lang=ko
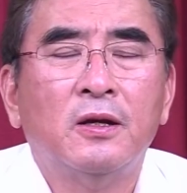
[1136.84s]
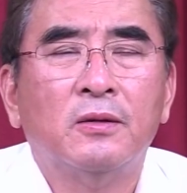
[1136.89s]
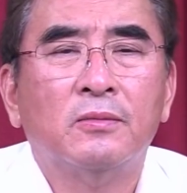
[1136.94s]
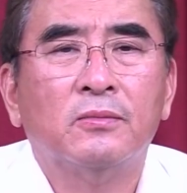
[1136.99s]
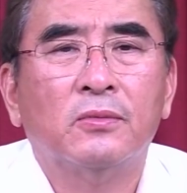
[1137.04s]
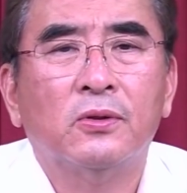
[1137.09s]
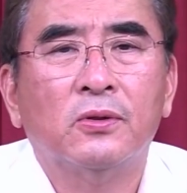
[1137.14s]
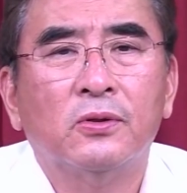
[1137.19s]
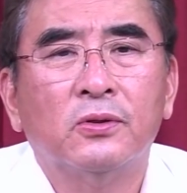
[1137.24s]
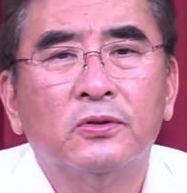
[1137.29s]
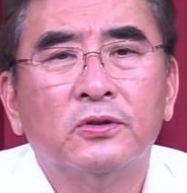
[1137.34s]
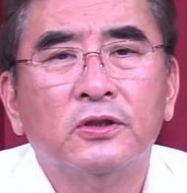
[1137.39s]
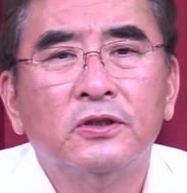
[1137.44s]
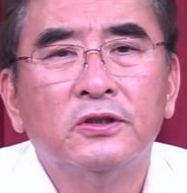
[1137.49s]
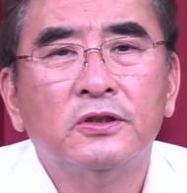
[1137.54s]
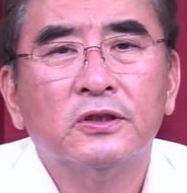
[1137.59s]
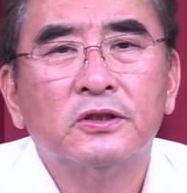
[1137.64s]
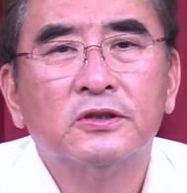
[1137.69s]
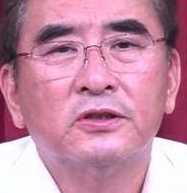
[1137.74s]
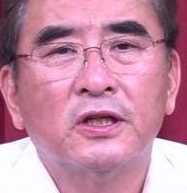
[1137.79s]

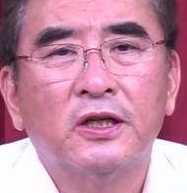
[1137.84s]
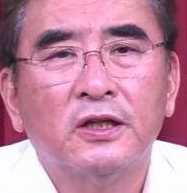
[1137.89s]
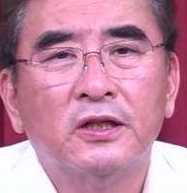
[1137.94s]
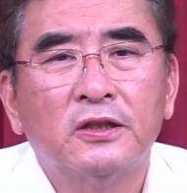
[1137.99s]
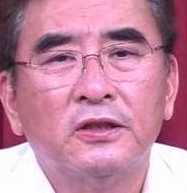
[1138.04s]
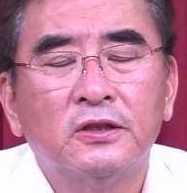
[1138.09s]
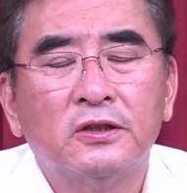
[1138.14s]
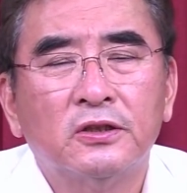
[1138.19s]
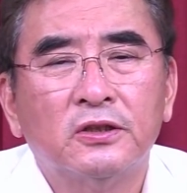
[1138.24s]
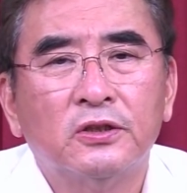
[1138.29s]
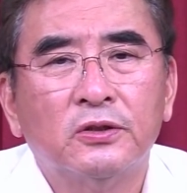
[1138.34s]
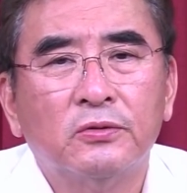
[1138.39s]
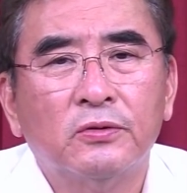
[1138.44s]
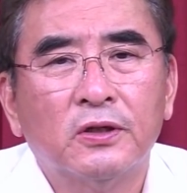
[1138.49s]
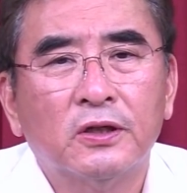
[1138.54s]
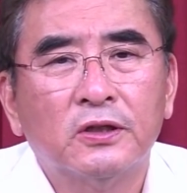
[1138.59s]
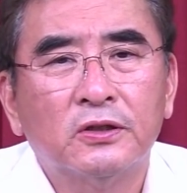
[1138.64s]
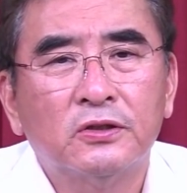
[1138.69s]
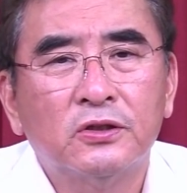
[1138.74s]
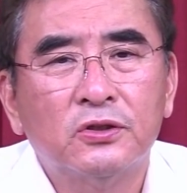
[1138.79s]
모든 역사에는
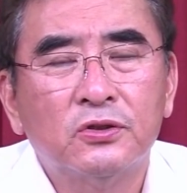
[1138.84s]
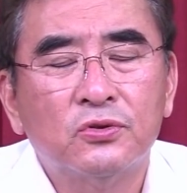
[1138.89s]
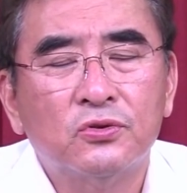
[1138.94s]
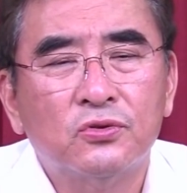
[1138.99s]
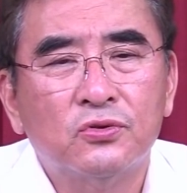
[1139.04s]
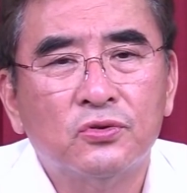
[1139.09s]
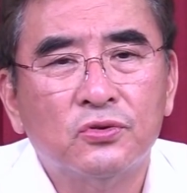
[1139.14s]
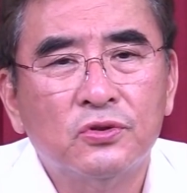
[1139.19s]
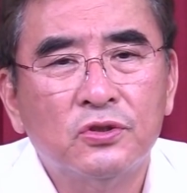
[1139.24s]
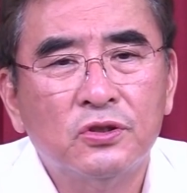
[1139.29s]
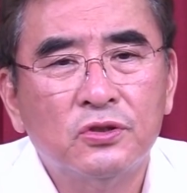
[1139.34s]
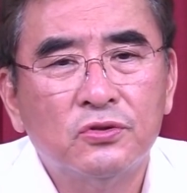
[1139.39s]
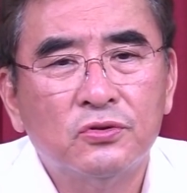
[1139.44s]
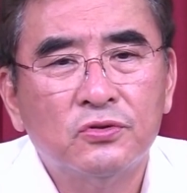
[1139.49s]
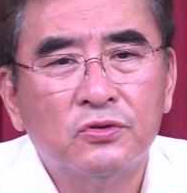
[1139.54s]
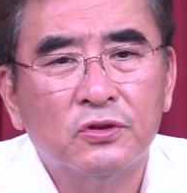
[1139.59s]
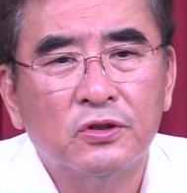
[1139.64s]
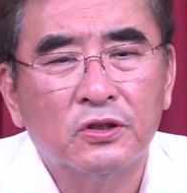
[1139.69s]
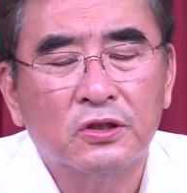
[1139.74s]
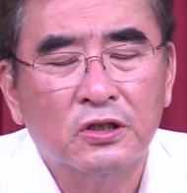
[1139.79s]
그와 같은
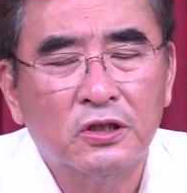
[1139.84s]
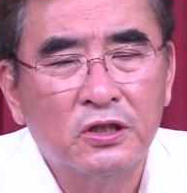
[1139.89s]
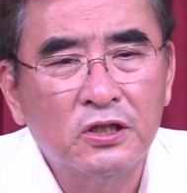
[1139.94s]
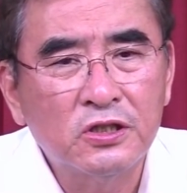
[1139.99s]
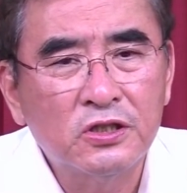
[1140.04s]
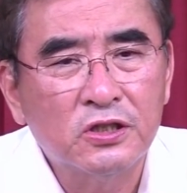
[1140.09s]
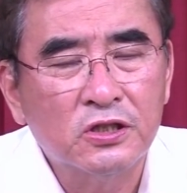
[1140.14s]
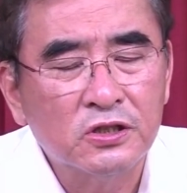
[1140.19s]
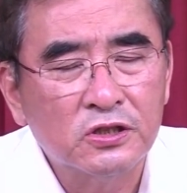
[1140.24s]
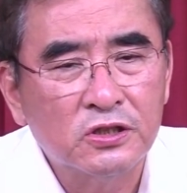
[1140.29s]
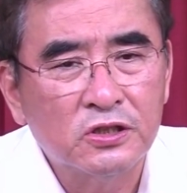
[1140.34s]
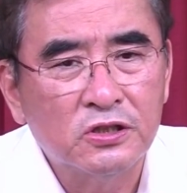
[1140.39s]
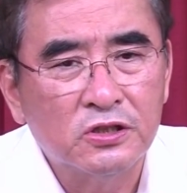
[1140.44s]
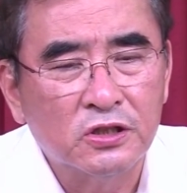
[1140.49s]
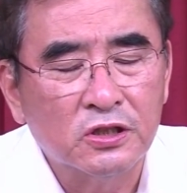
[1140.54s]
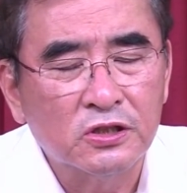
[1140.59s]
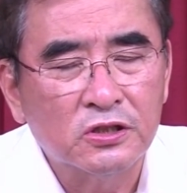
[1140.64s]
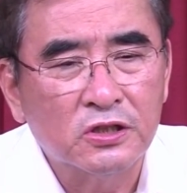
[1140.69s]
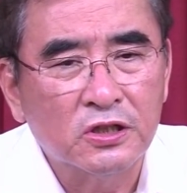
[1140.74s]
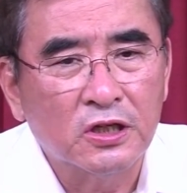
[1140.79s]
주의주의, 특히 정치,
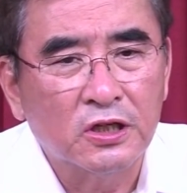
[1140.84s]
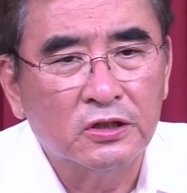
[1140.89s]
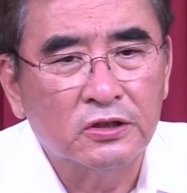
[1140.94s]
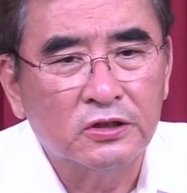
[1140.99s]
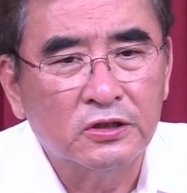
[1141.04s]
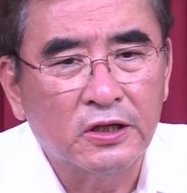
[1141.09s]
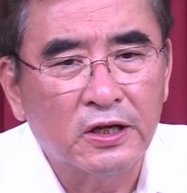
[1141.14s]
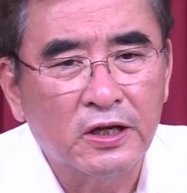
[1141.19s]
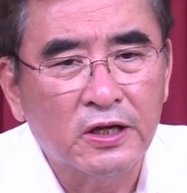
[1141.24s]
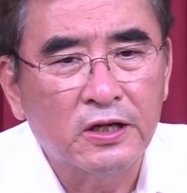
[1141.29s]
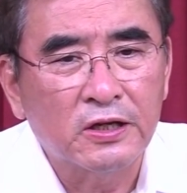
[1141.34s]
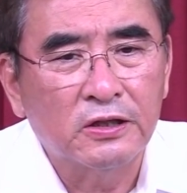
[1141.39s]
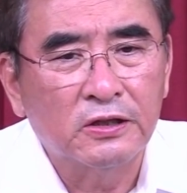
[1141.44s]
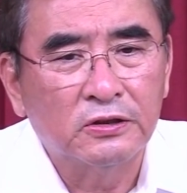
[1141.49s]
정치가들의